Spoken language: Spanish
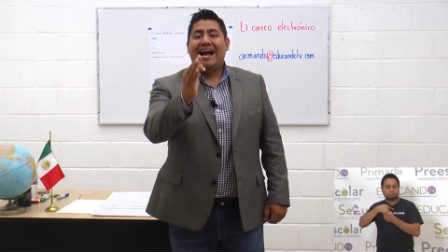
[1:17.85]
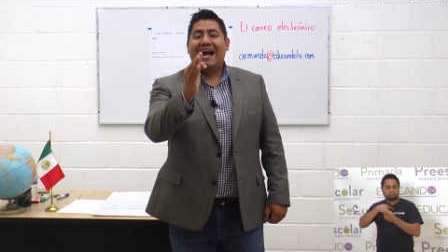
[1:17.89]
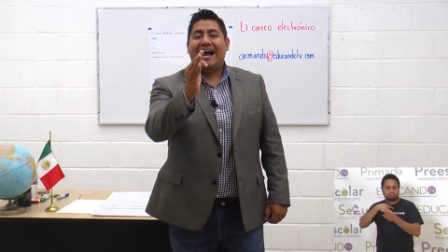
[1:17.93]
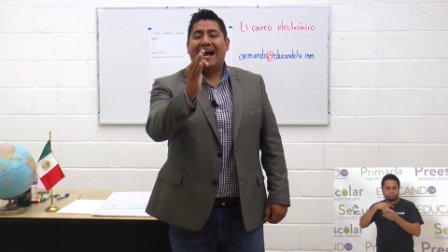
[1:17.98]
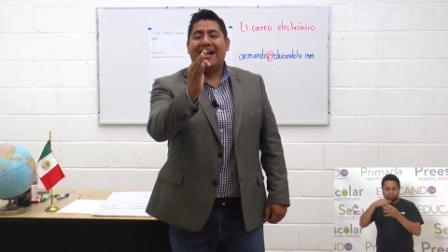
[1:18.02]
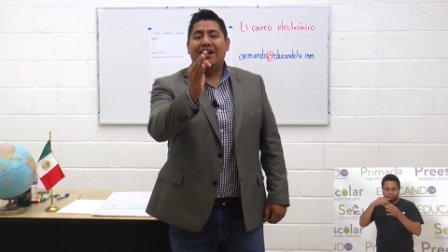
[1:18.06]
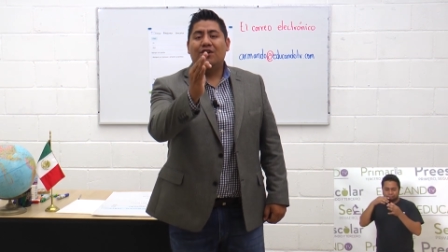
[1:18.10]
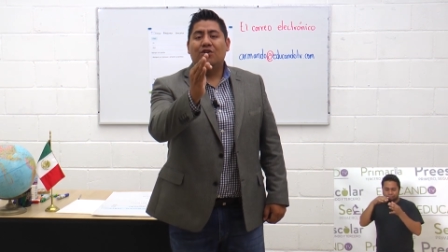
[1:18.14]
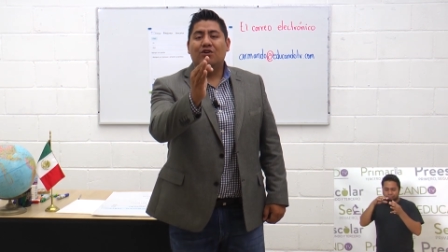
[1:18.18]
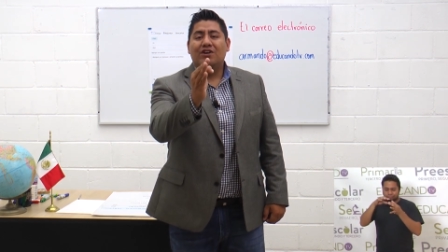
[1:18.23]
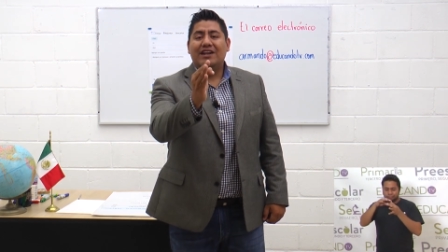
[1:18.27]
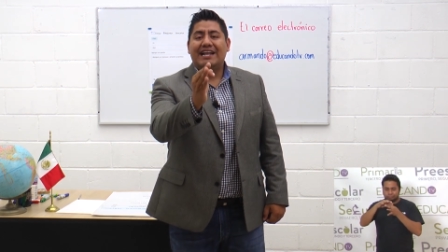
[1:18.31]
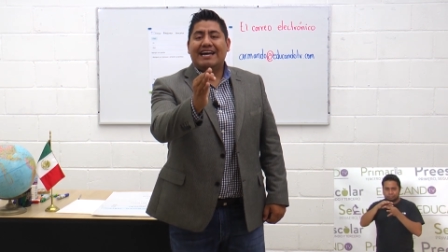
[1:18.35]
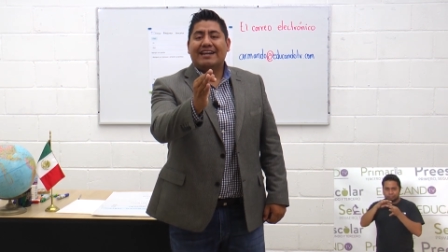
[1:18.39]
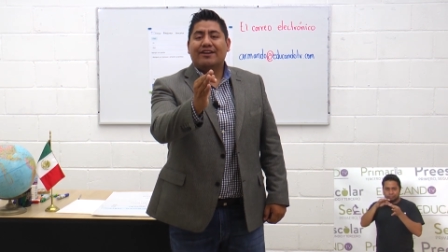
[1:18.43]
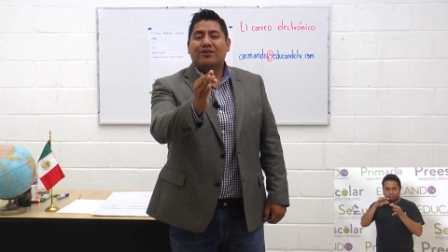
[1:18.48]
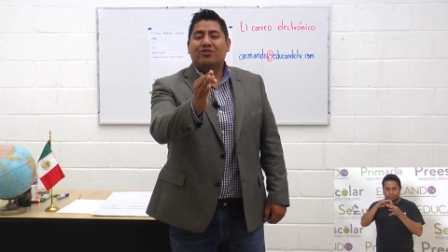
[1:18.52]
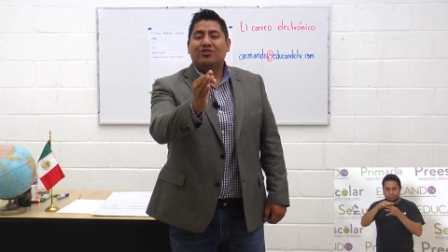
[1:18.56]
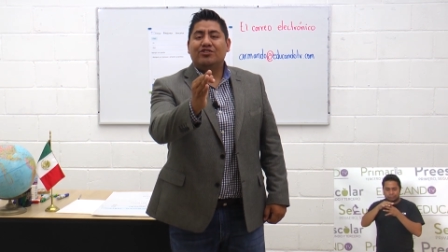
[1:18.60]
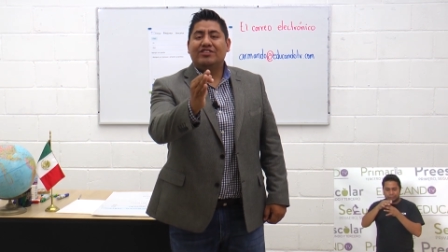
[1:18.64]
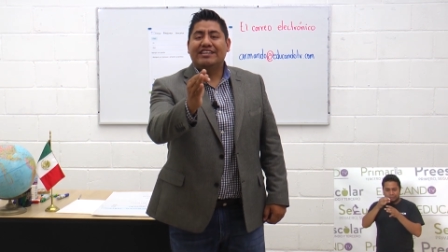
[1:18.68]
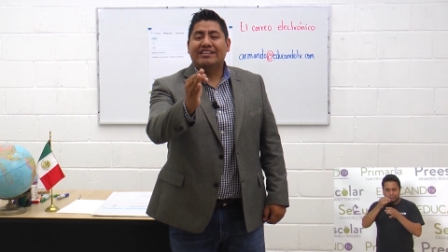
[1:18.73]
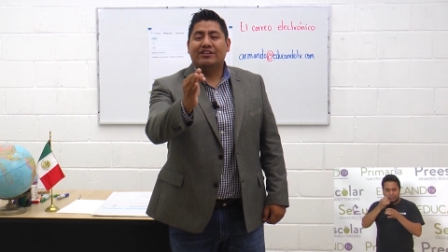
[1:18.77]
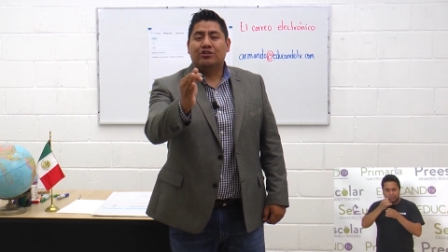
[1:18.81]
a lo
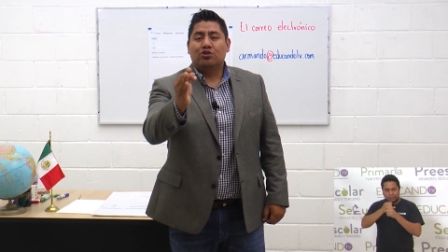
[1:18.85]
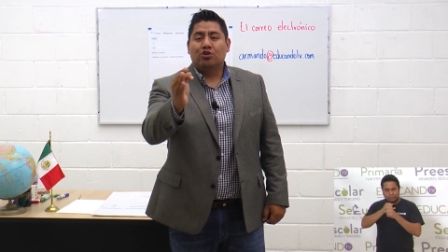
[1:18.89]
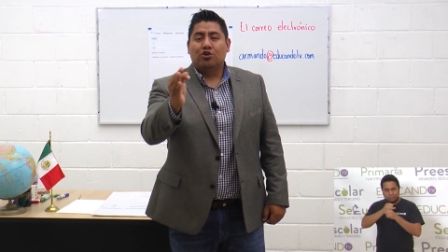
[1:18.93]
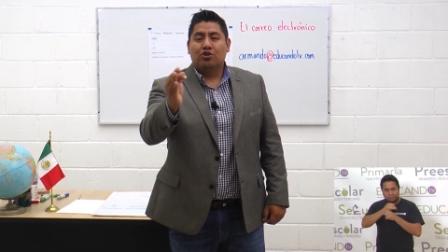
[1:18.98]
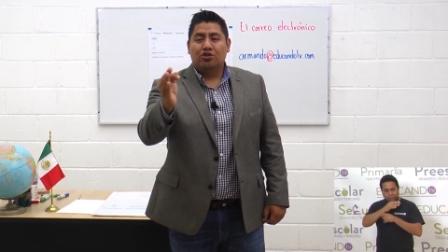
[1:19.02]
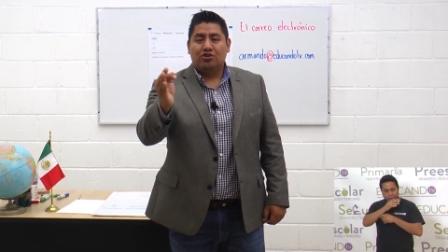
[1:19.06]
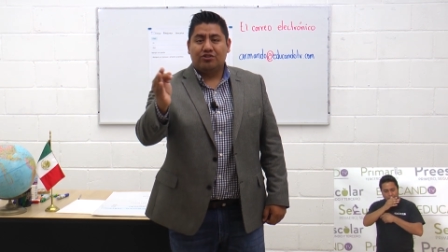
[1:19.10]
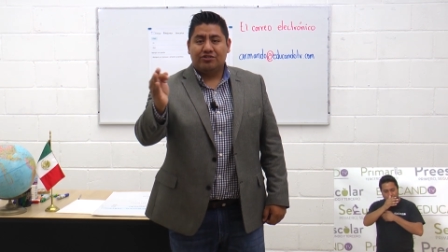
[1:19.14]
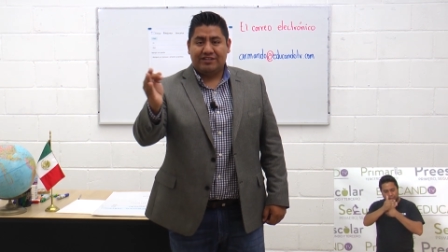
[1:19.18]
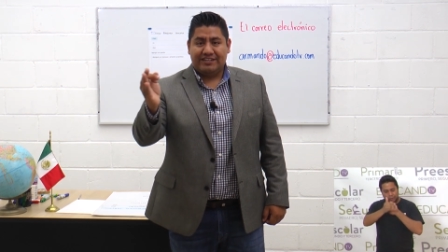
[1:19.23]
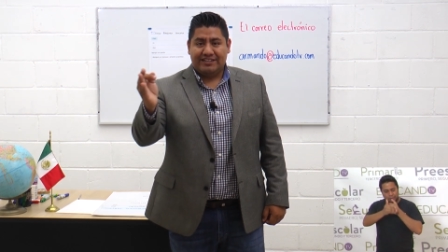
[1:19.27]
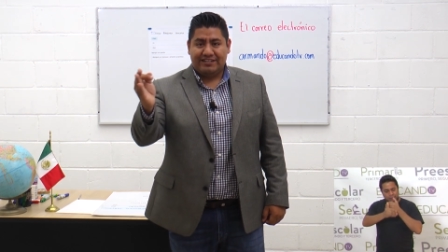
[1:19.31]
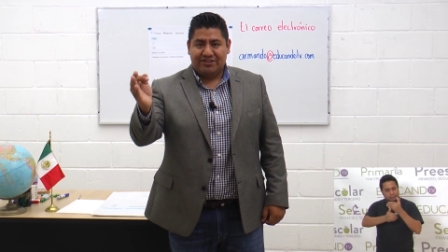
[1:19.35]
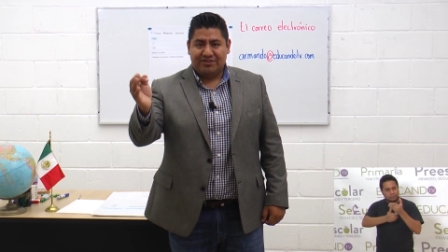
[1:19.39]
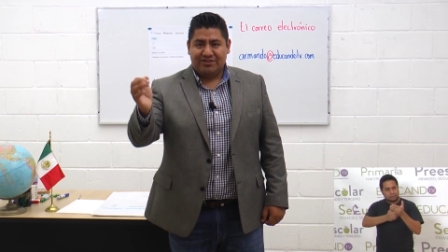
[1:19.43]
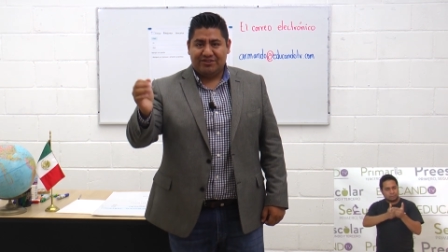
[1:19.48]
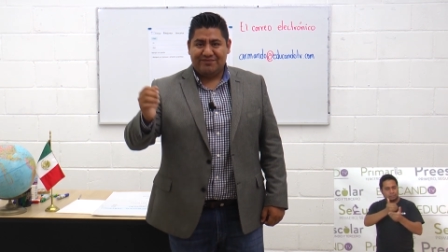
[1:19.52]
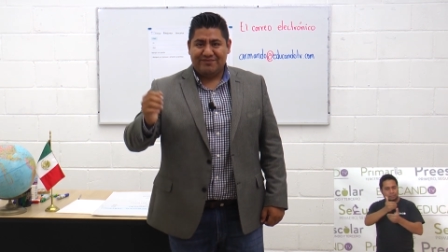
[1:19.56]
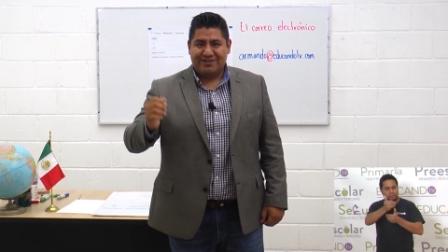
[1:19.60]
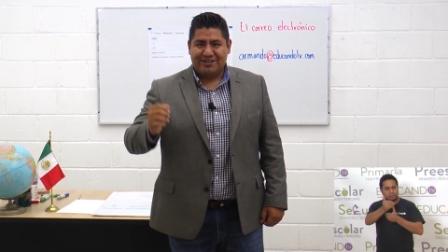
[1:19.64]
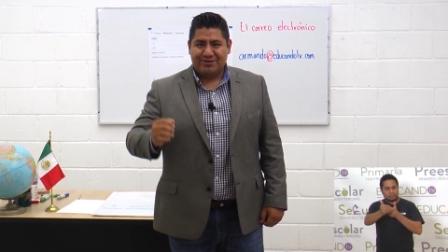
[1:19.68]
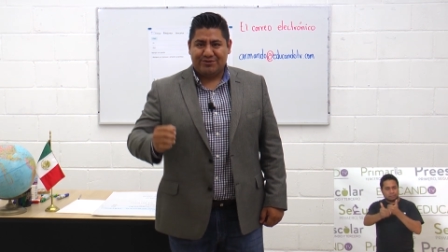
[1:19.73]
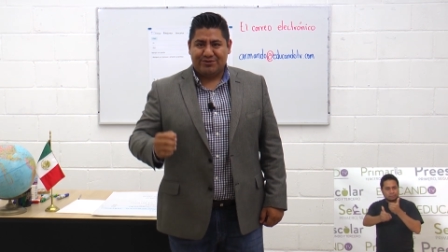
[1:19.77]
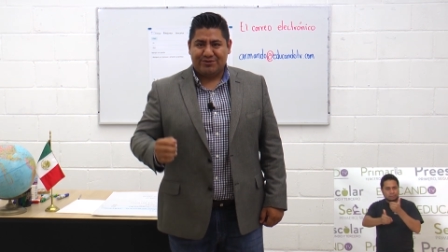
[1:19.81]
largo de todos
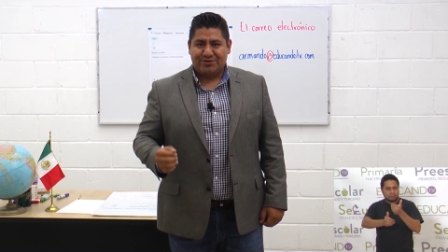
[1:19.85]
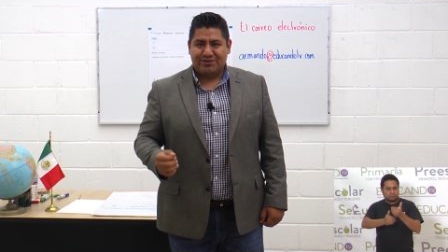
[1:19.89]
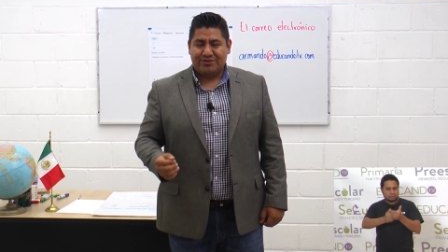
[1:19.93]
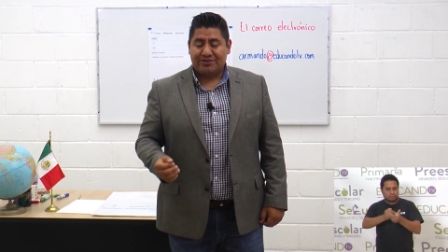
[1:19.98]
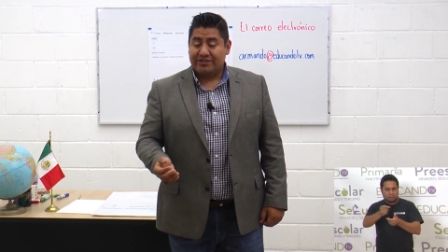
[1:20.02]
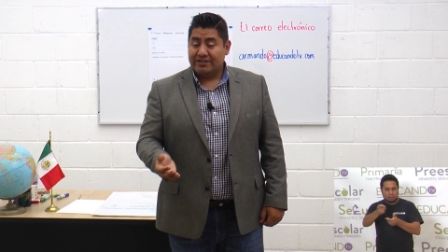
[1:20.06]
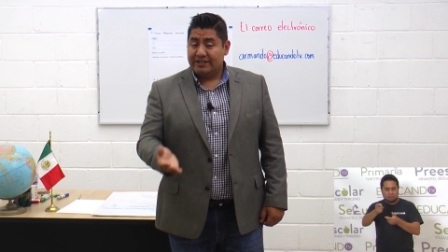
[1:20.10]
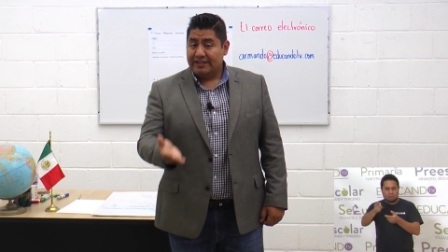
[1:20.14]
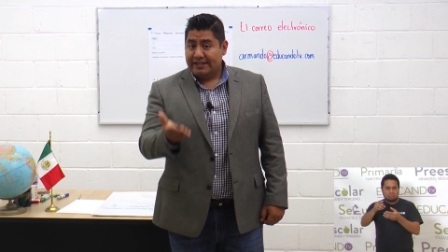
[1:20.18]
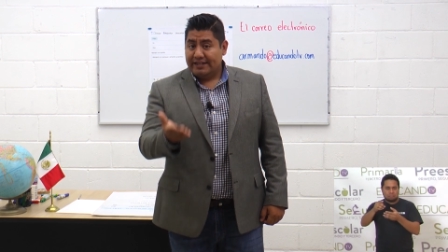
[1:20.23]
estos minutos.